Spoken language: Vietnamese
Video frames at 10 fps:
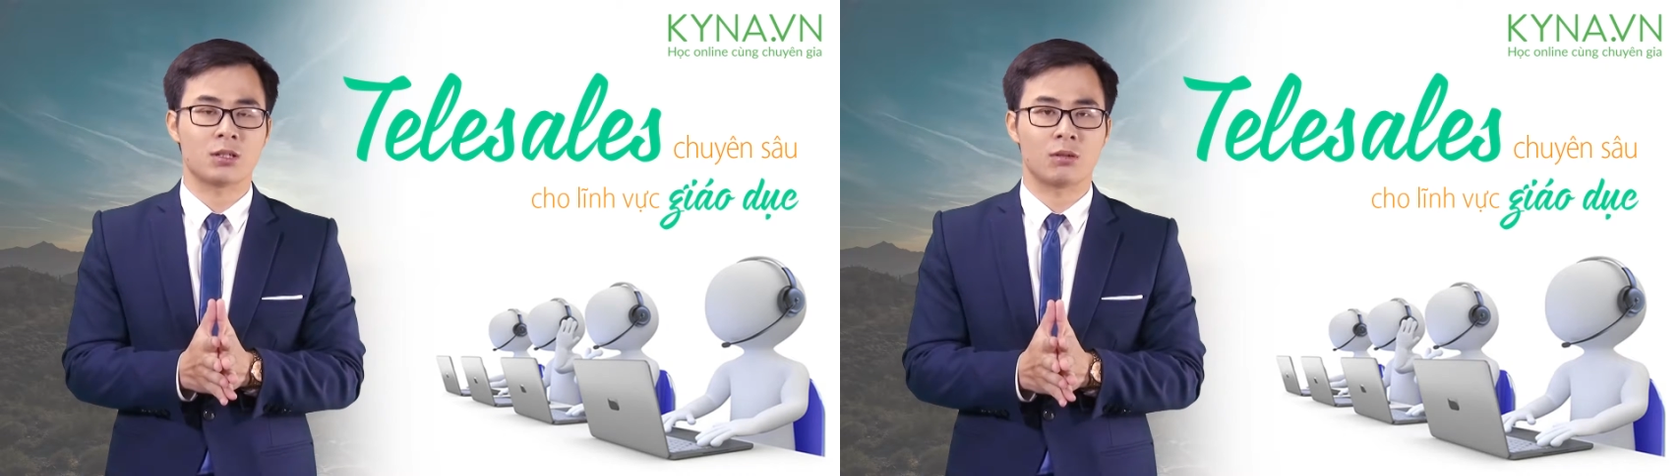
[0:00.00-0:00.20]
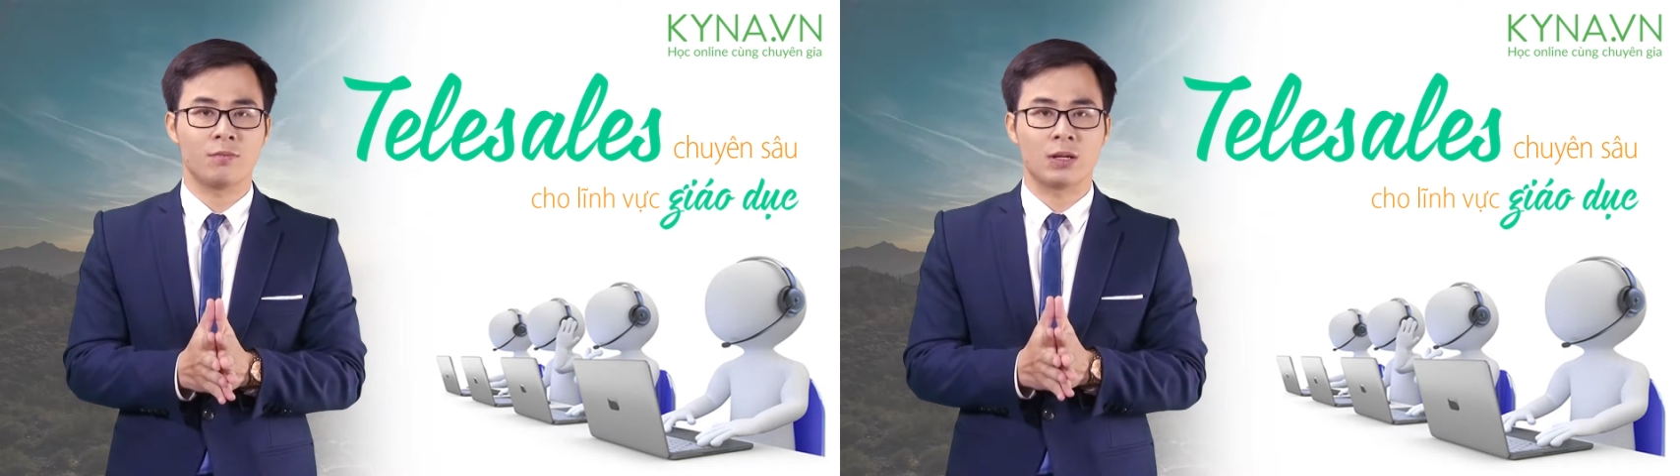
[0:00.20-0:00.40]

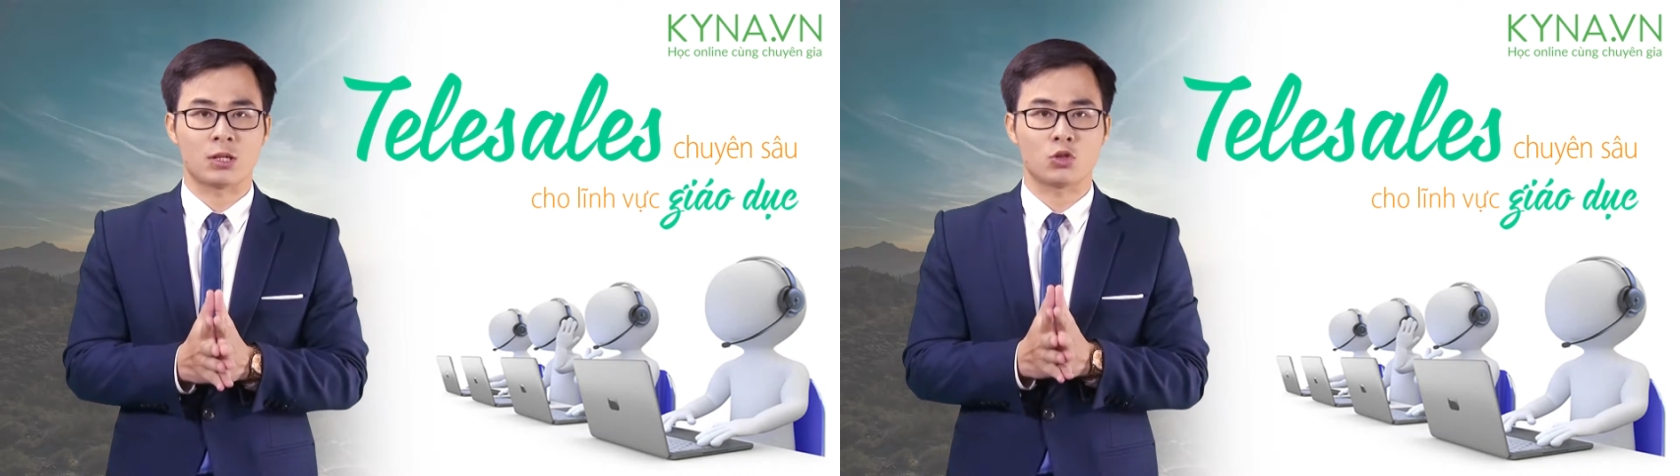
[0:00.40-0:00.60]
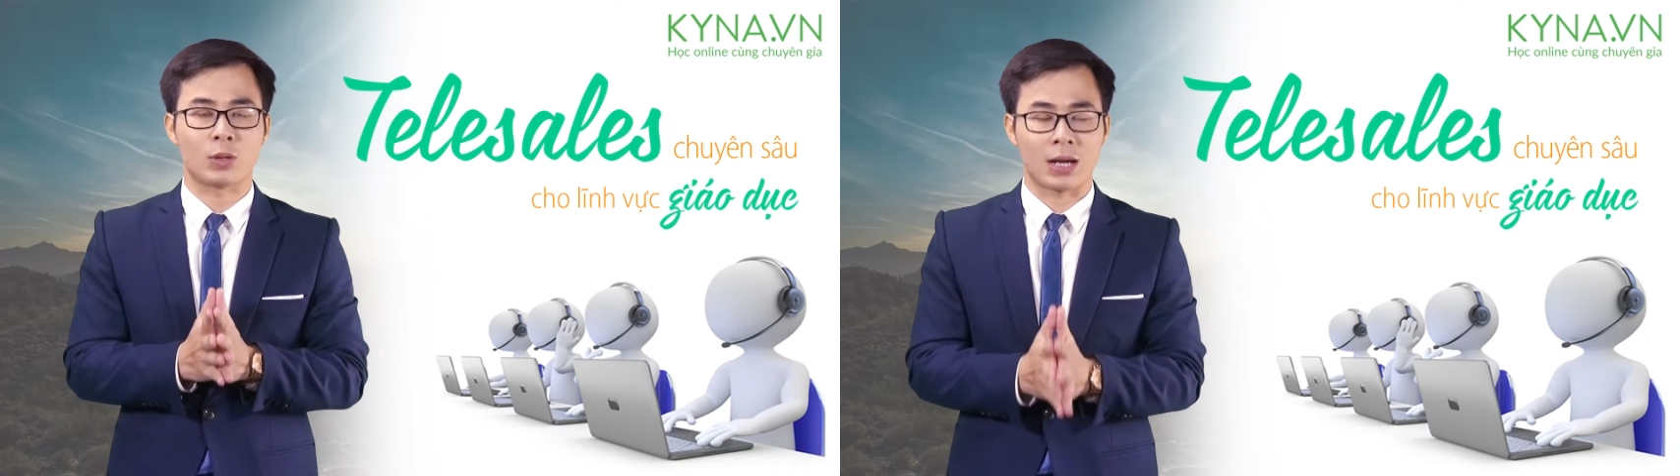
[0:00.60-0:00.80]
trong lĩnh vực
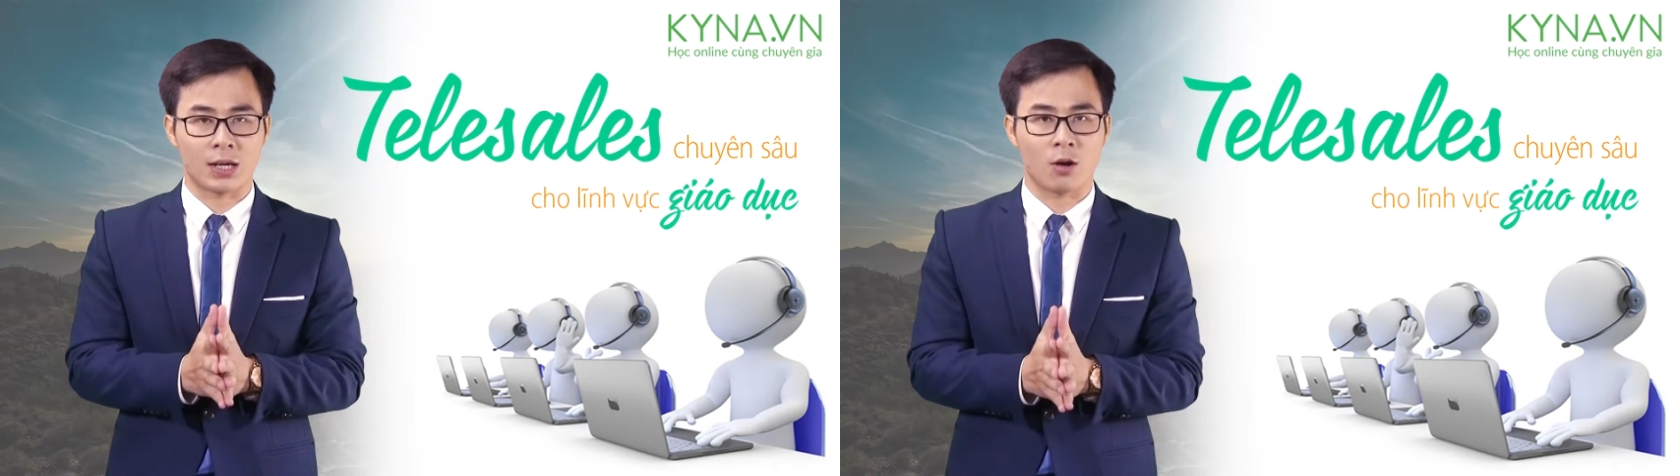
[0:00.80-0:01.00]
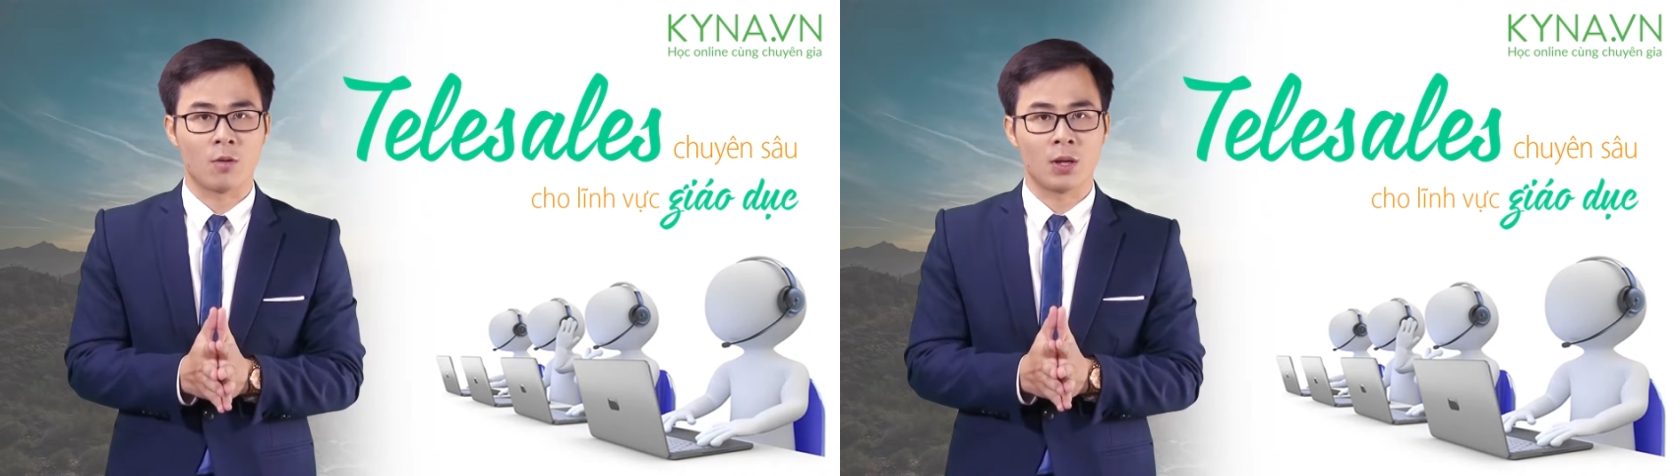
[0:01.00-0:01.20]
giáo dục khác
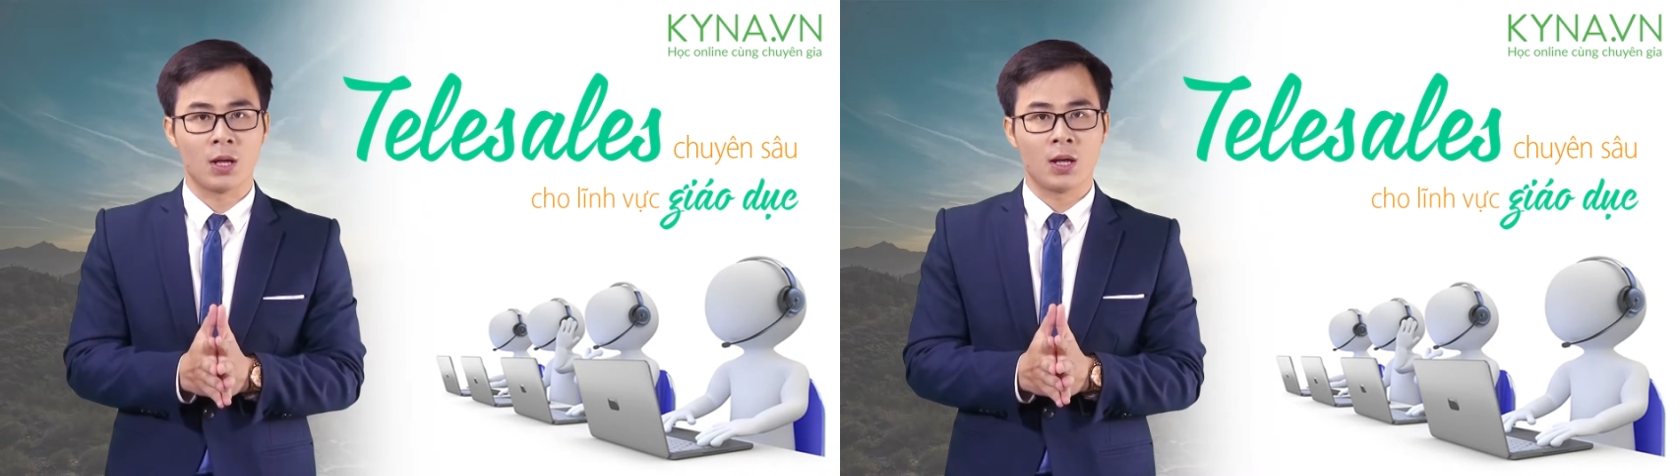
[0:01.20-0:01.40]
nhau.